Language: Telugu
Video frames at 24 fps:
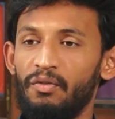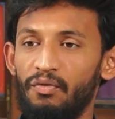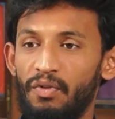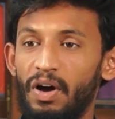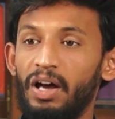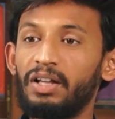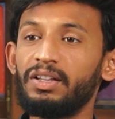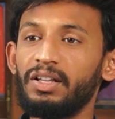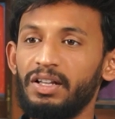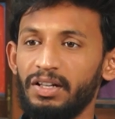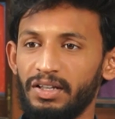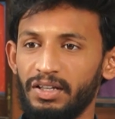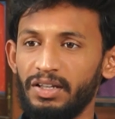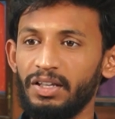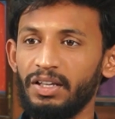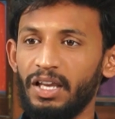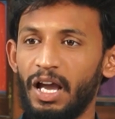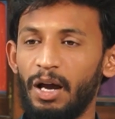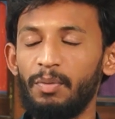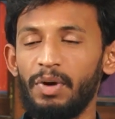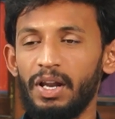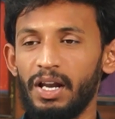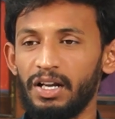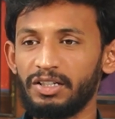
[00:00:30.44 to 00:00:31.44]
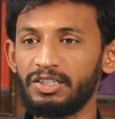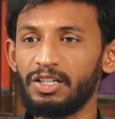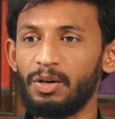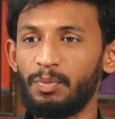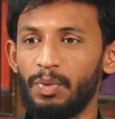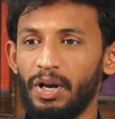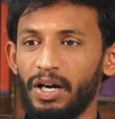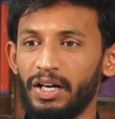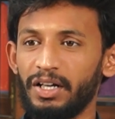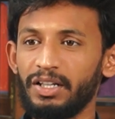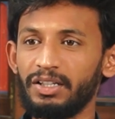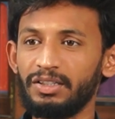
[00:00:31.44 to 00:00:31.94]
ఫాదర్కి యాభై లక్షలు
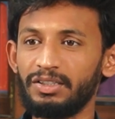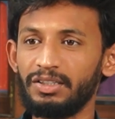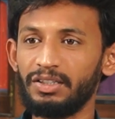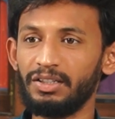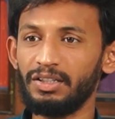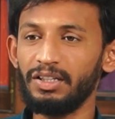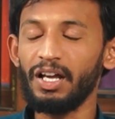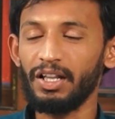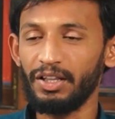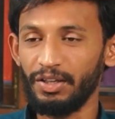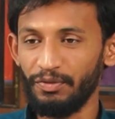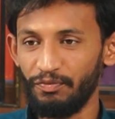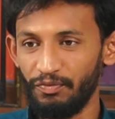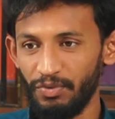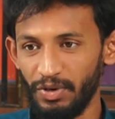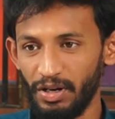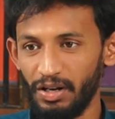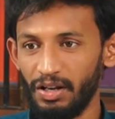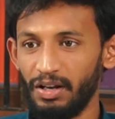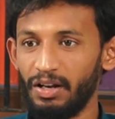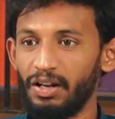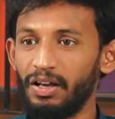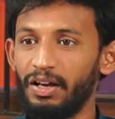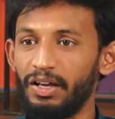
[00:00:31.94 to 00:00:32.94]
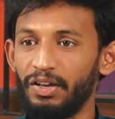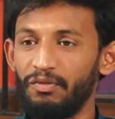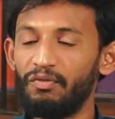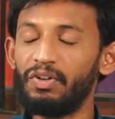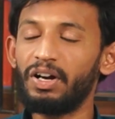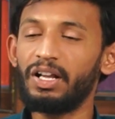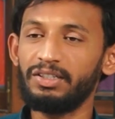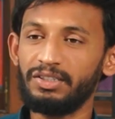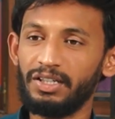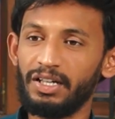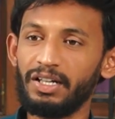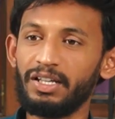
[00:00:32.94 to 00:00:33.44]
ప్రకటించింది అది ఇప్పుడు అలా
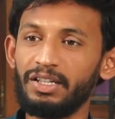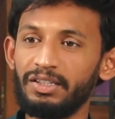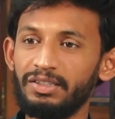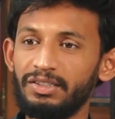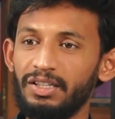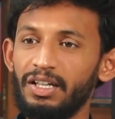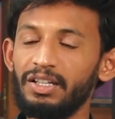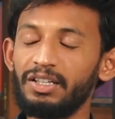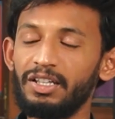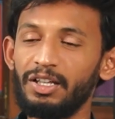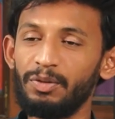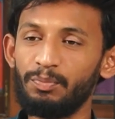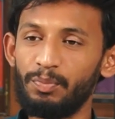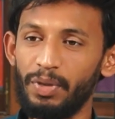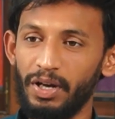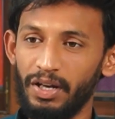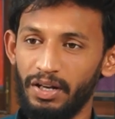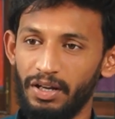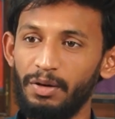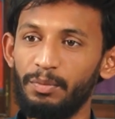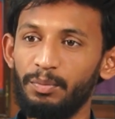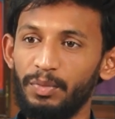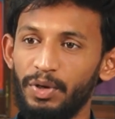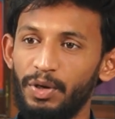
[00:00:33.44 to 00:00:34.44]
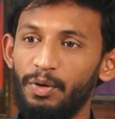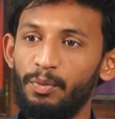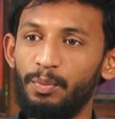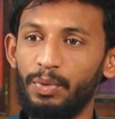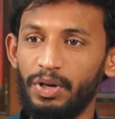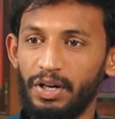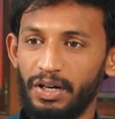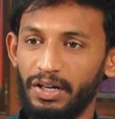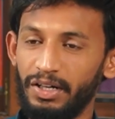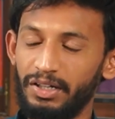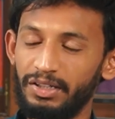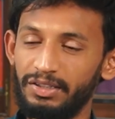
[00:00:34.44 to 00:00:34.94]
ఇవ్వడం జరిగింది సార్ దీనిపైన మీ
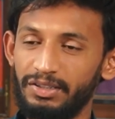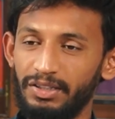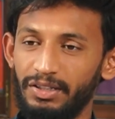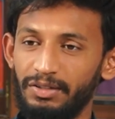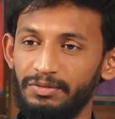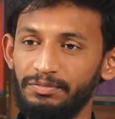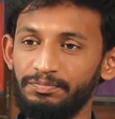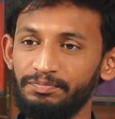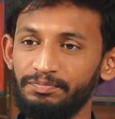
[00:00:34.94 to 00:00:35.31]
ఒపీనియన్ సార్